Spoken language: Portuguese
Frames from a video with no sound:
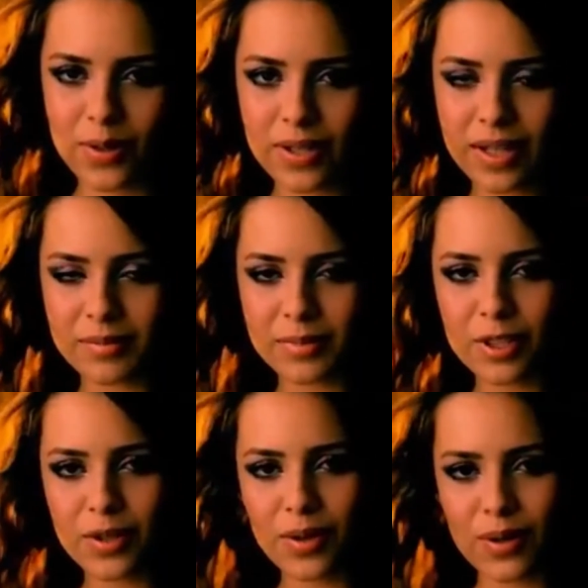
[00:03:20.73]
A
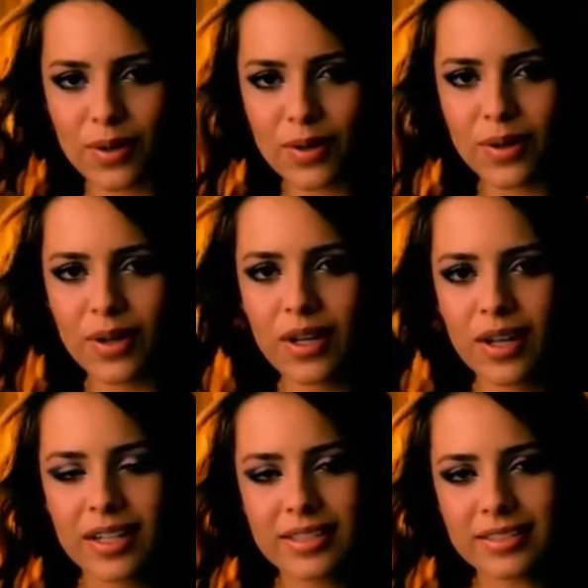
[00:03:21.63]
versão em espanhol
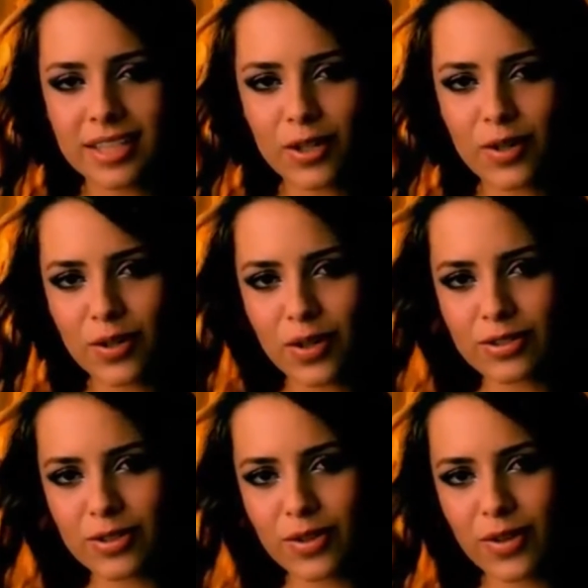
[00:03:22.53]
ganhou o título de
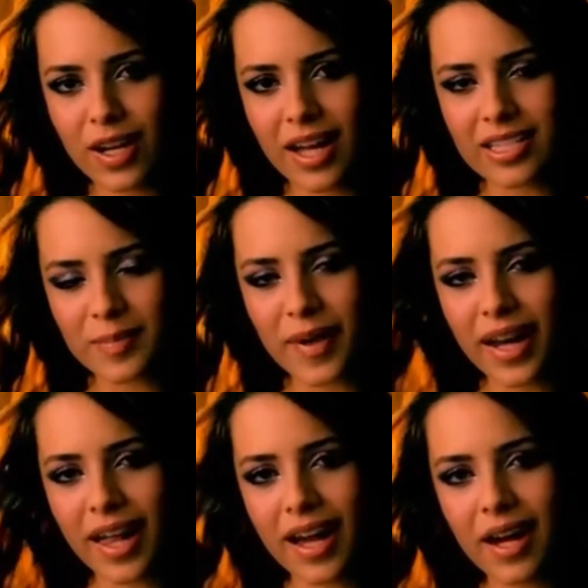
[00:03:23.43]
Convente al
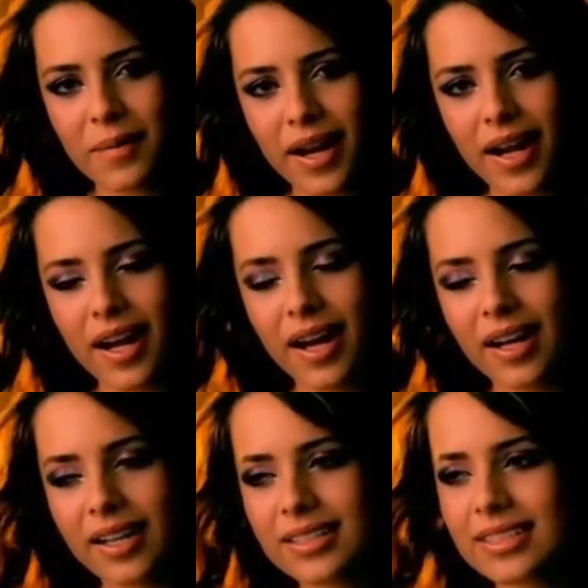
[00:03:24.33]
Corazón e foi
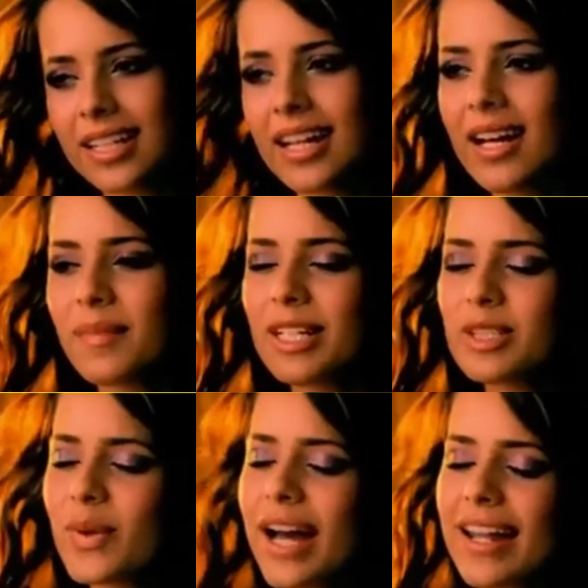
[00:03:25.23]
lançada na Espanha,
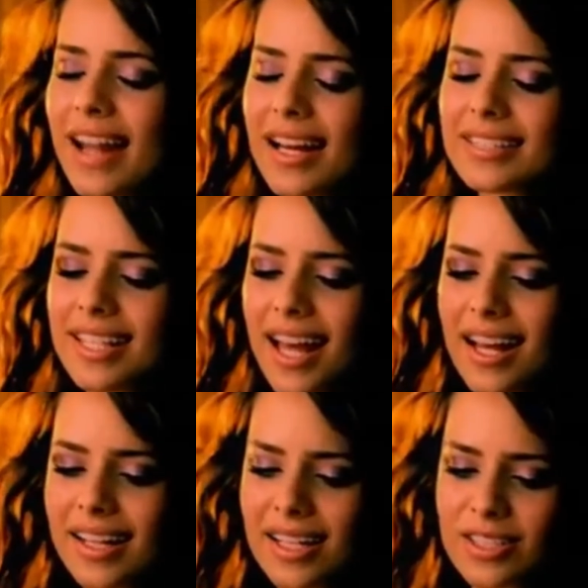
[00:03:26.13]
na América Latina e
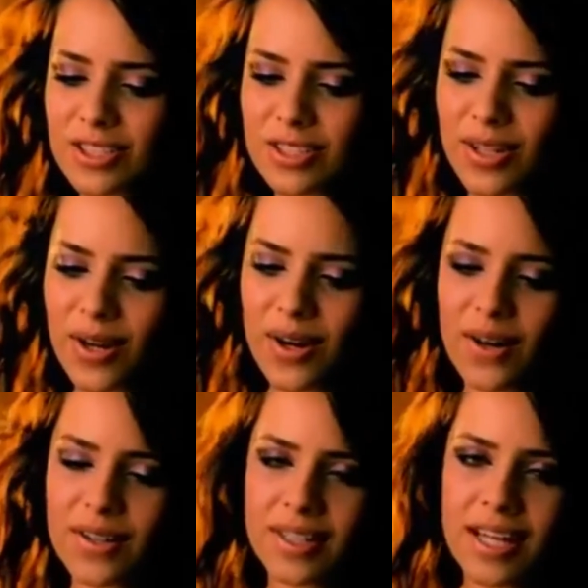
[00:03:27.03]
nos Estados Unidos.